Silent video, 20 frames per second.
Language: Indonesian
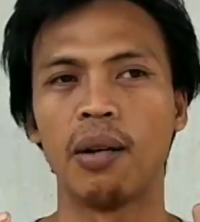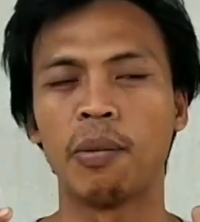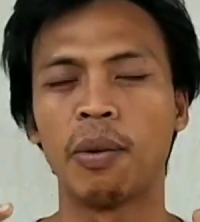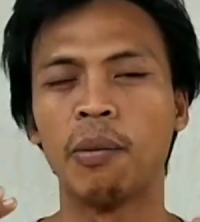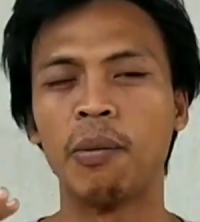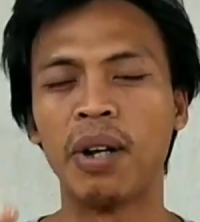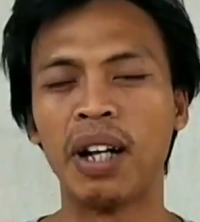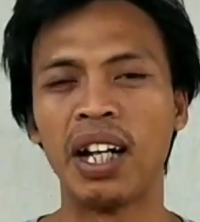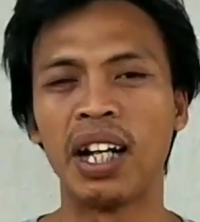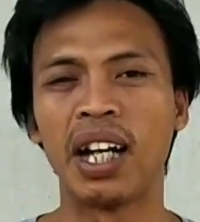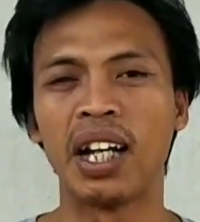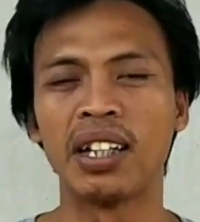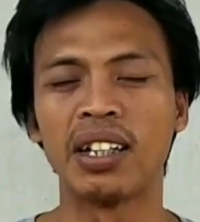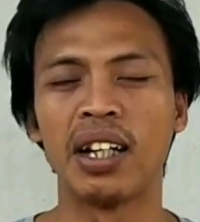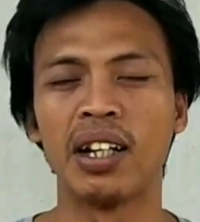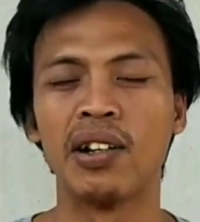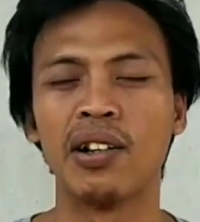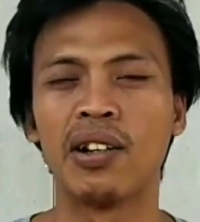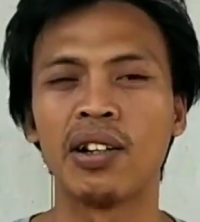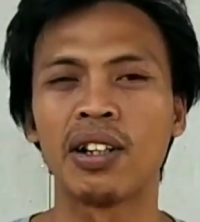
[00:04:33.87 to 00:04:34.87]
Pembalikan
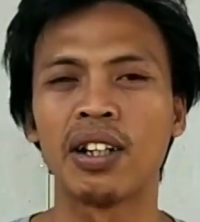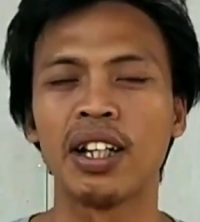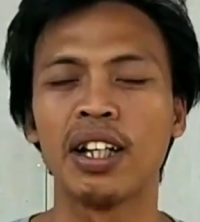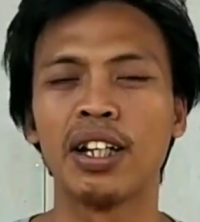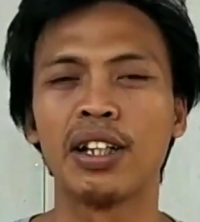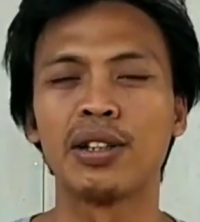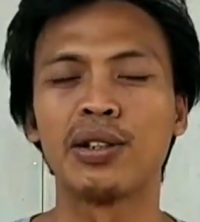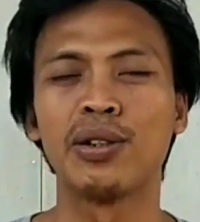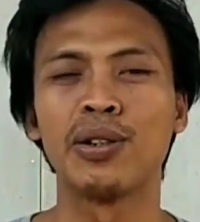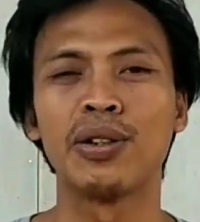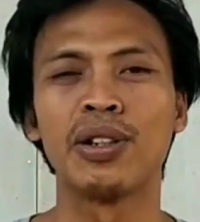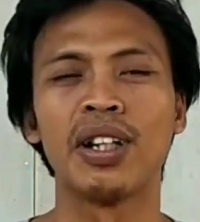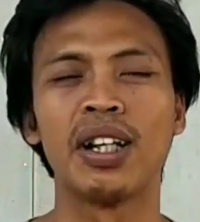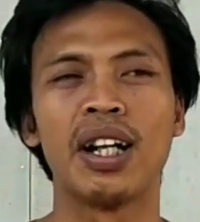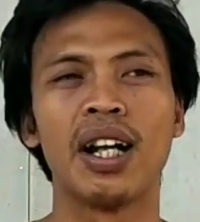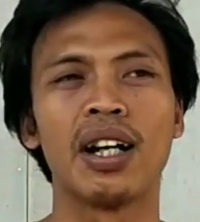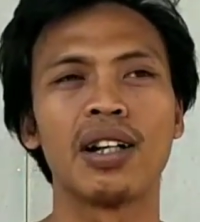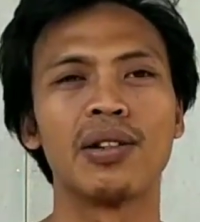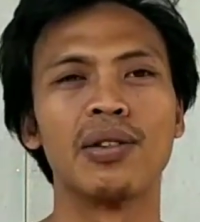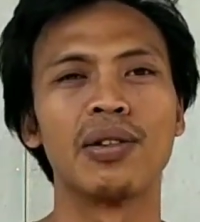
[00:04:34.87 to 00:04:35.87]
telur itu
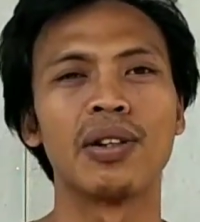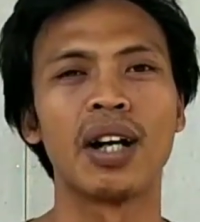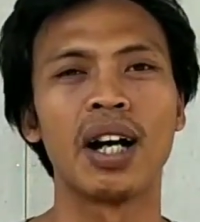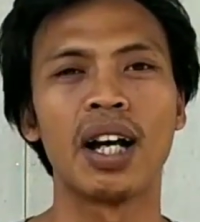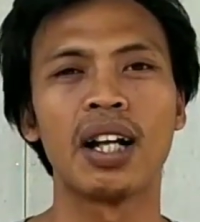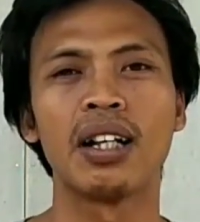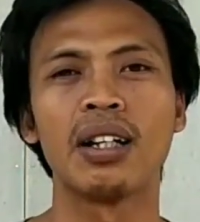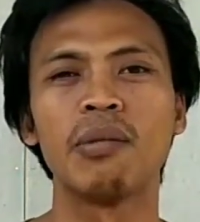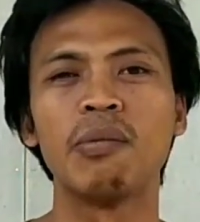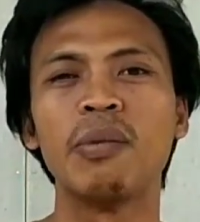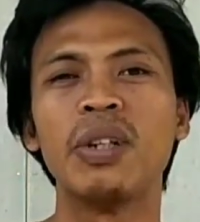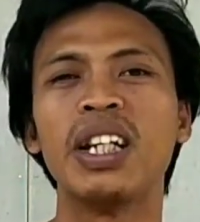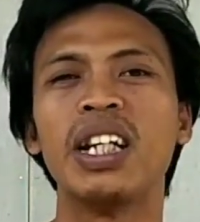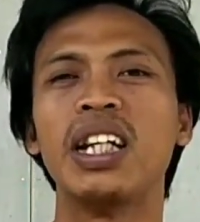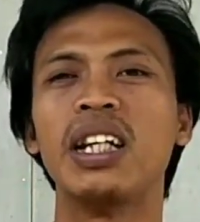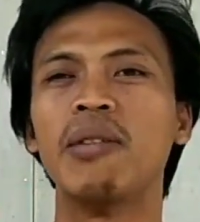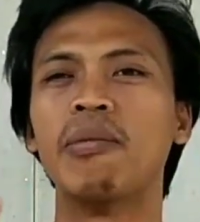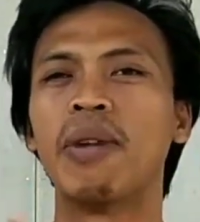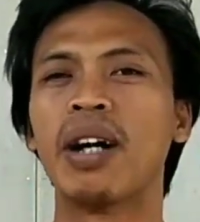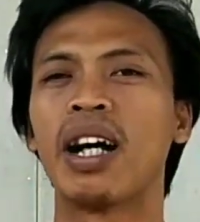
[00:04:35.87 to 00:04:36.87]
dilakukan
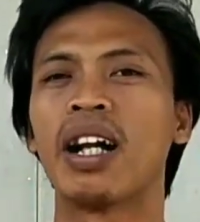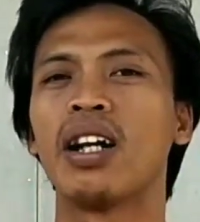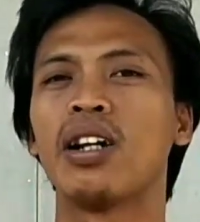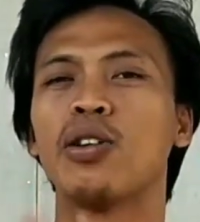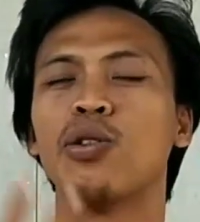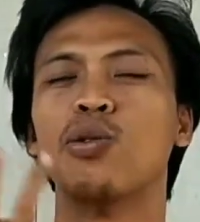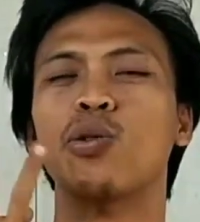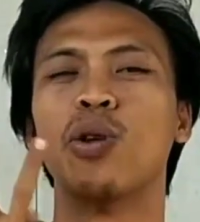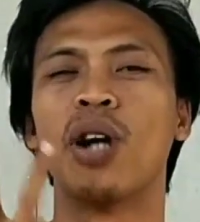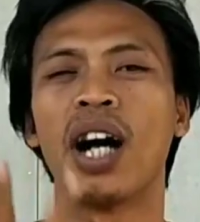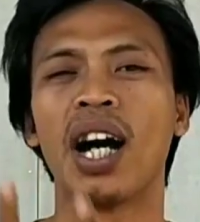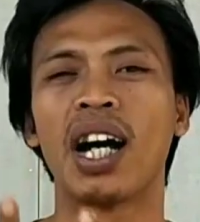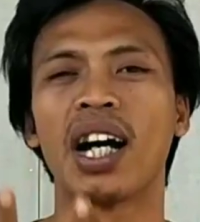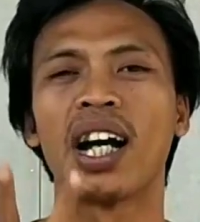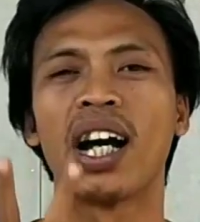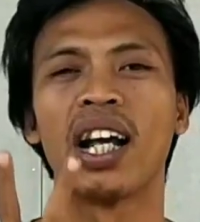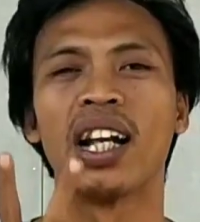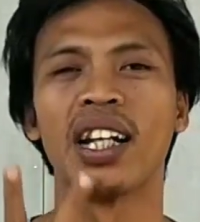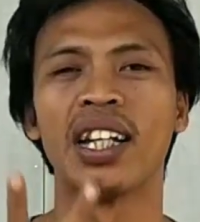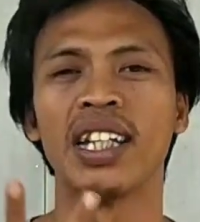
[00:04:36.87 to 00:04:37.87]
minimal dua
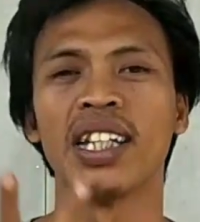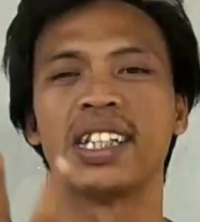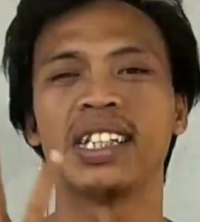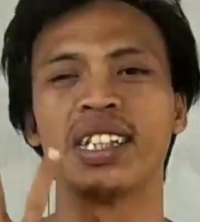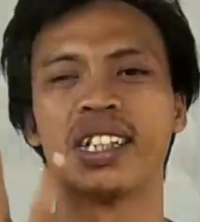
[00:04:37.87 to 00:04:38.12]
kali